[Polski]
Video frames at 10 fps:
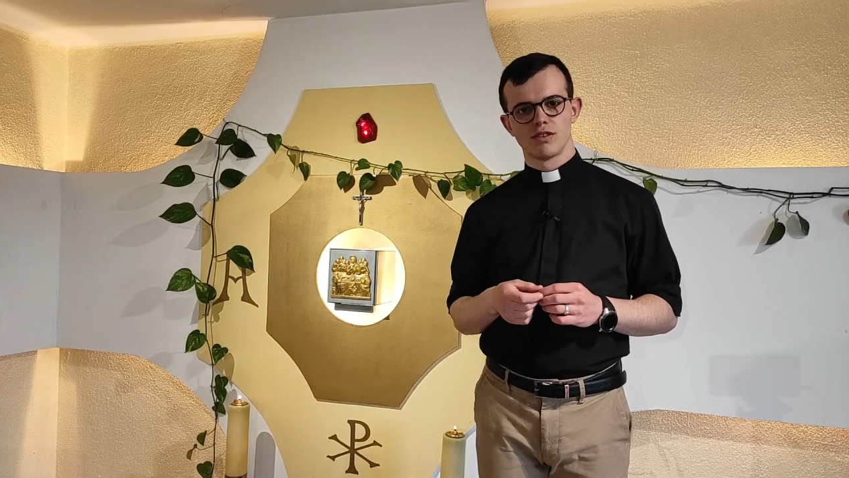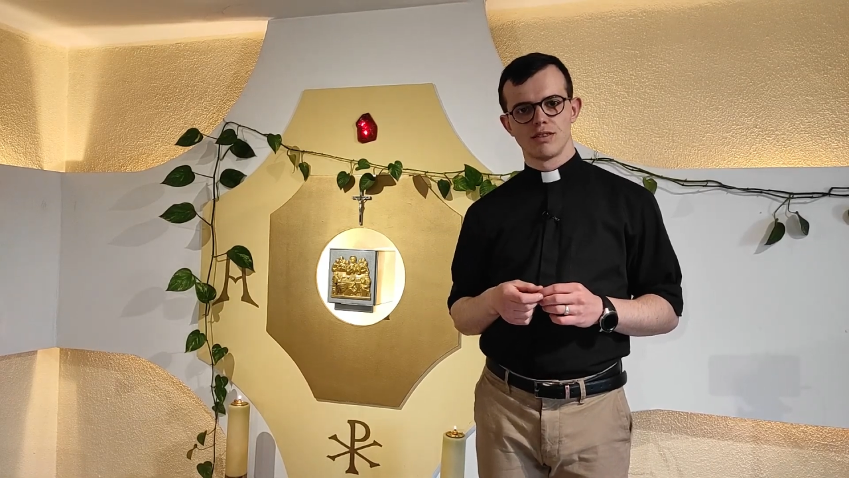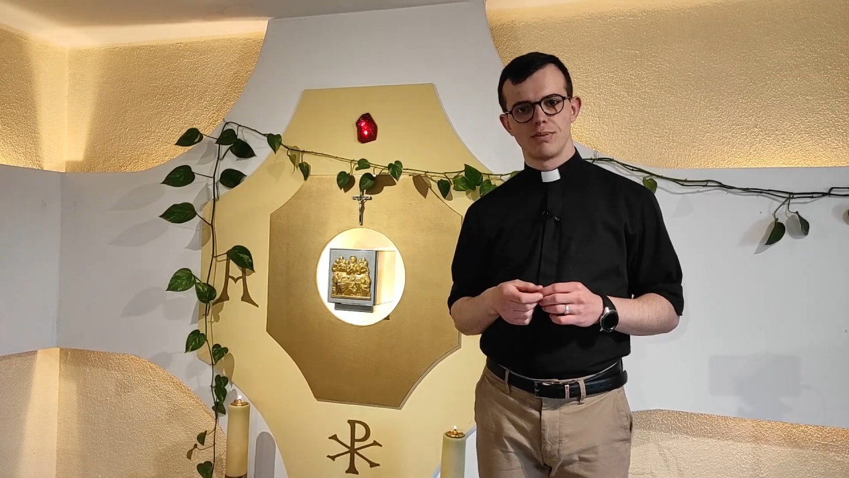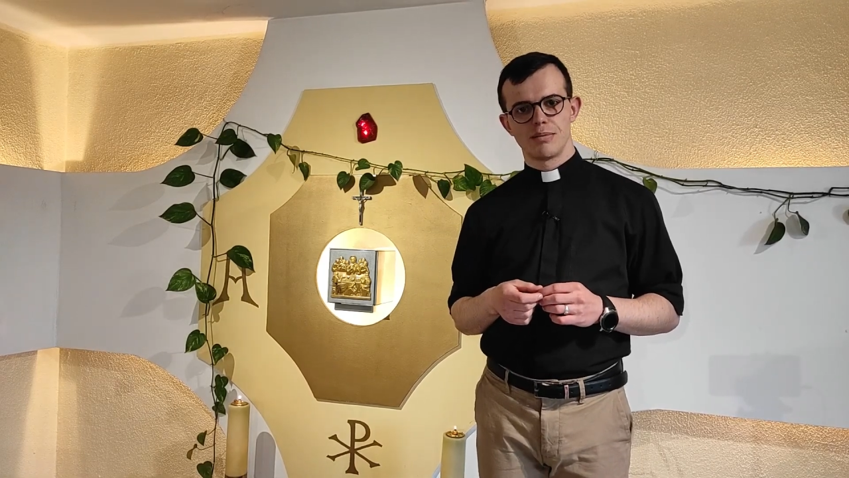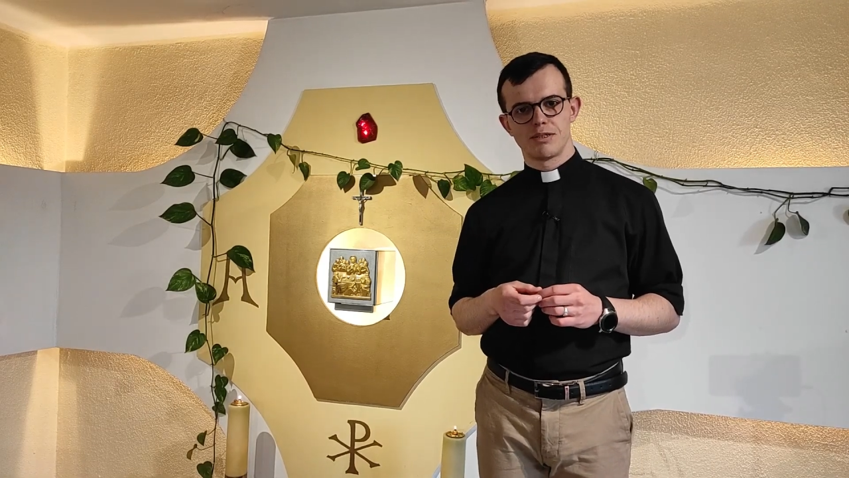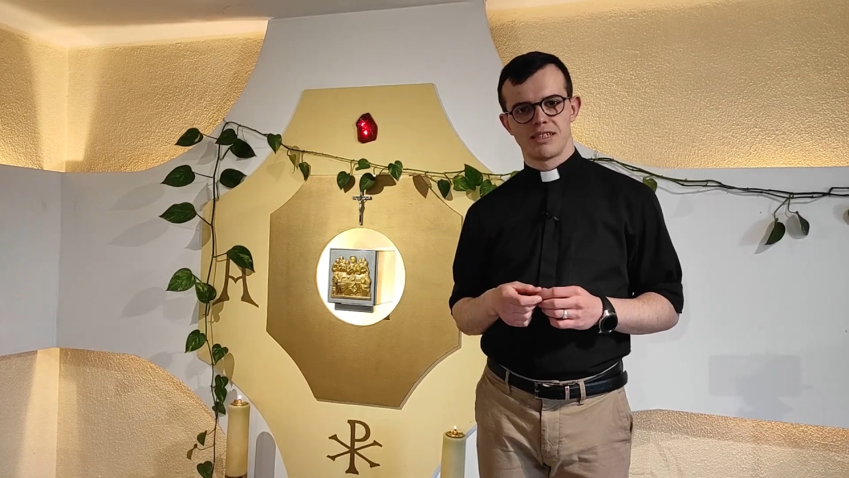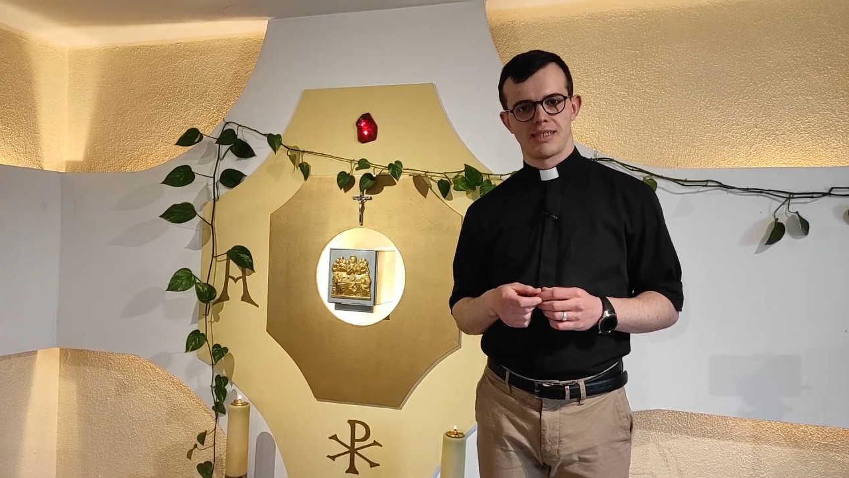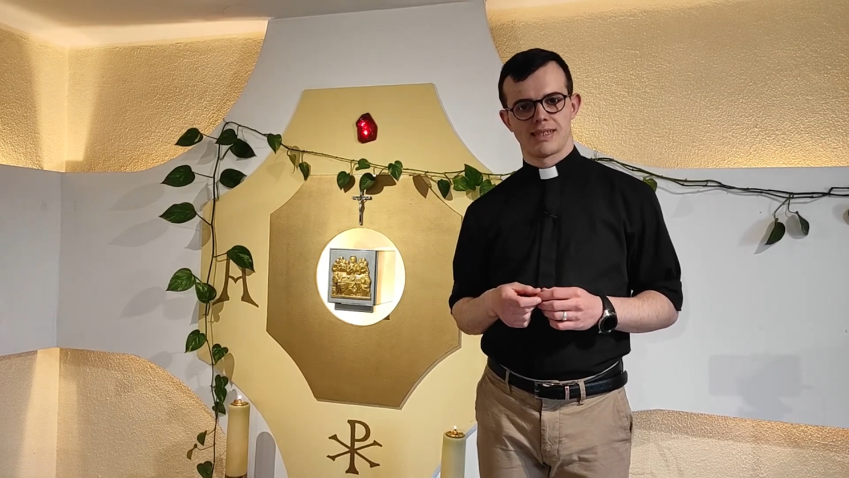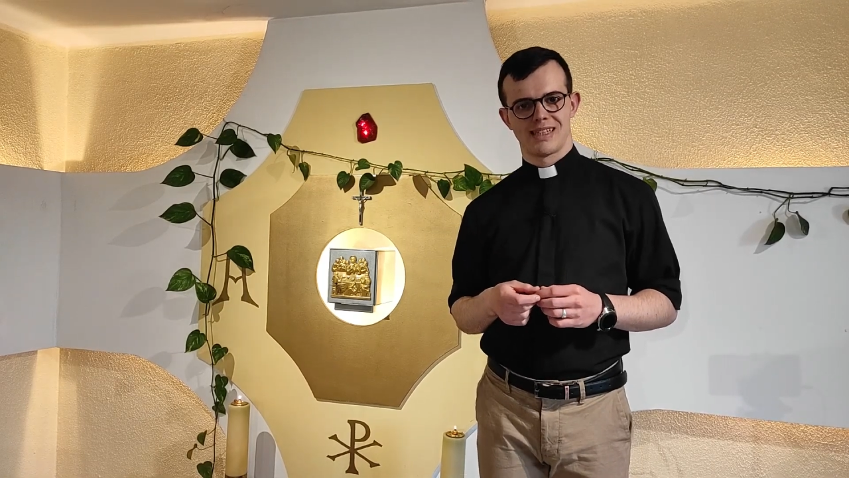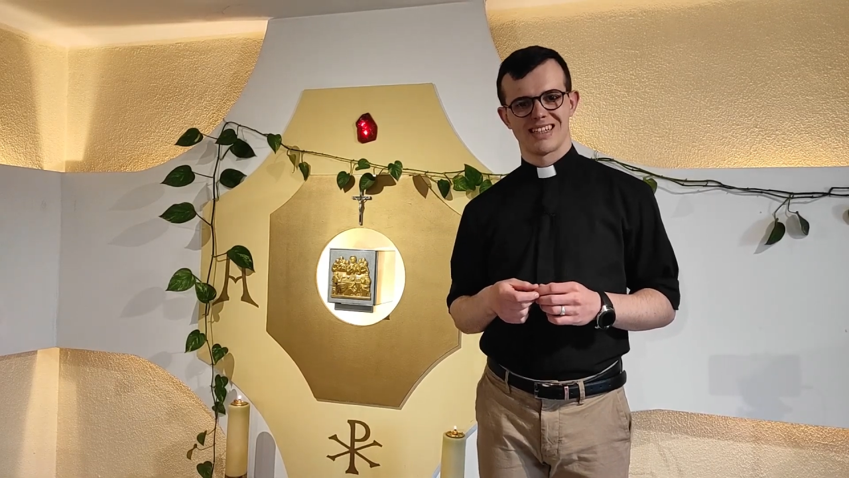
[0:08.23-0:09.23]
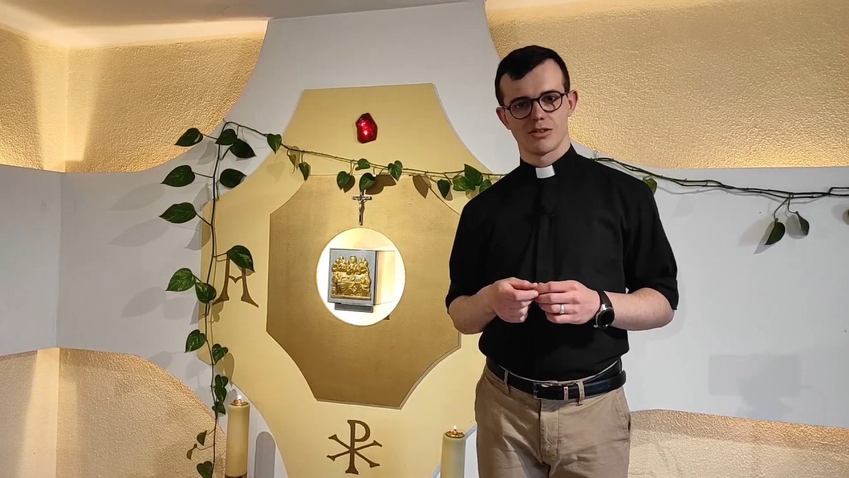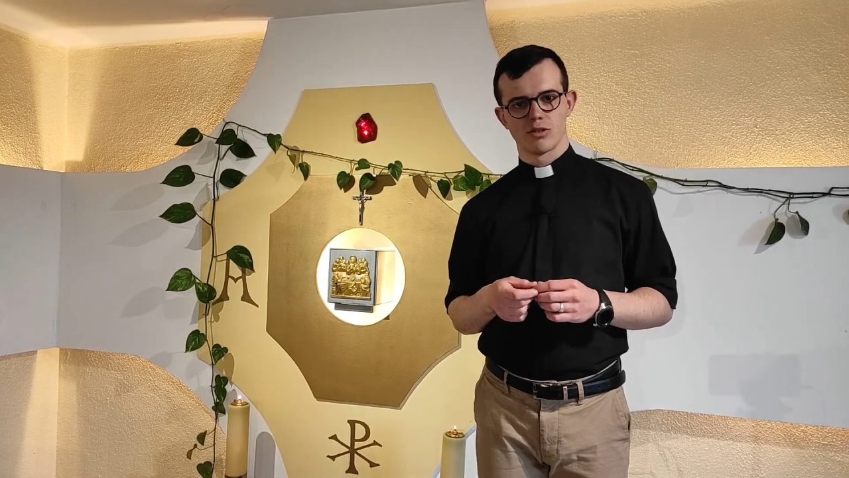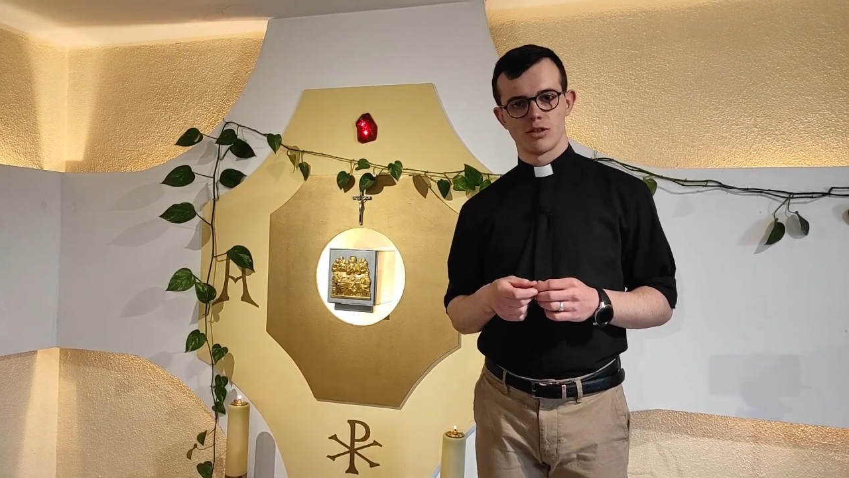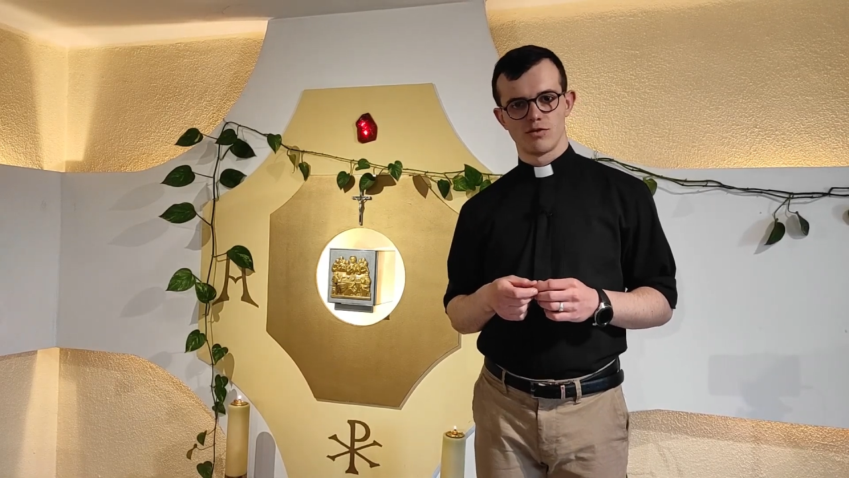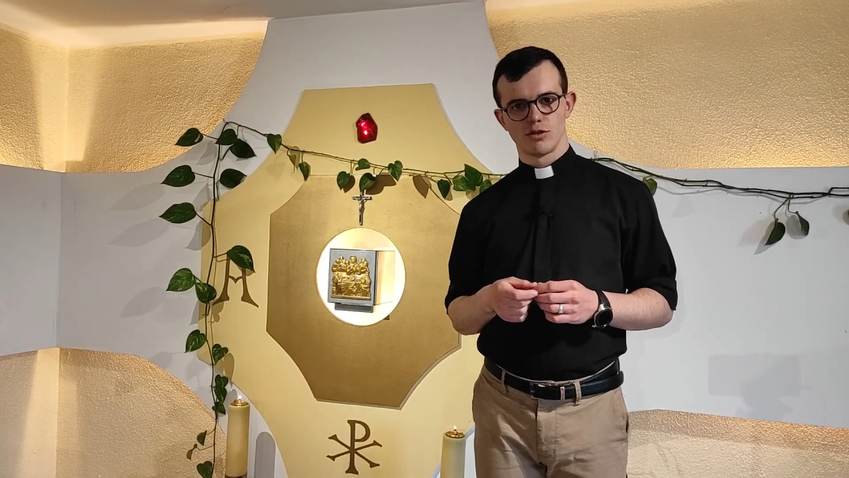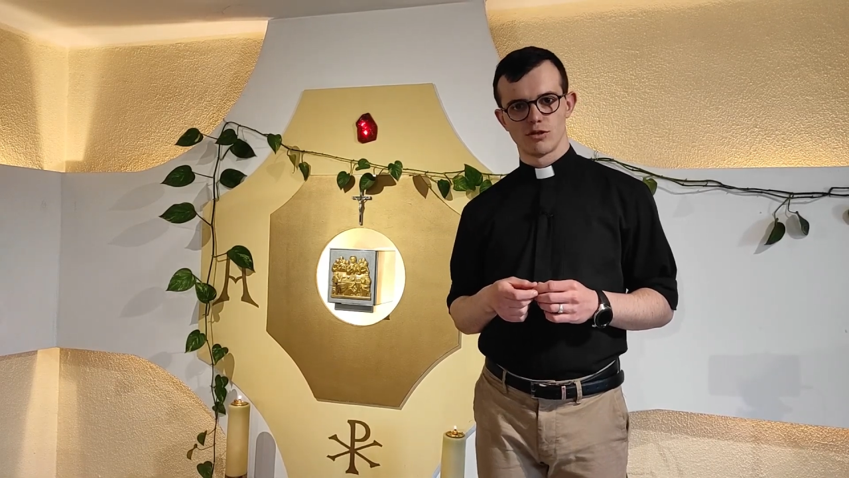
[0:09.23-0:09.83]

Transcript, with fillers: gdy babcia z sekatorem w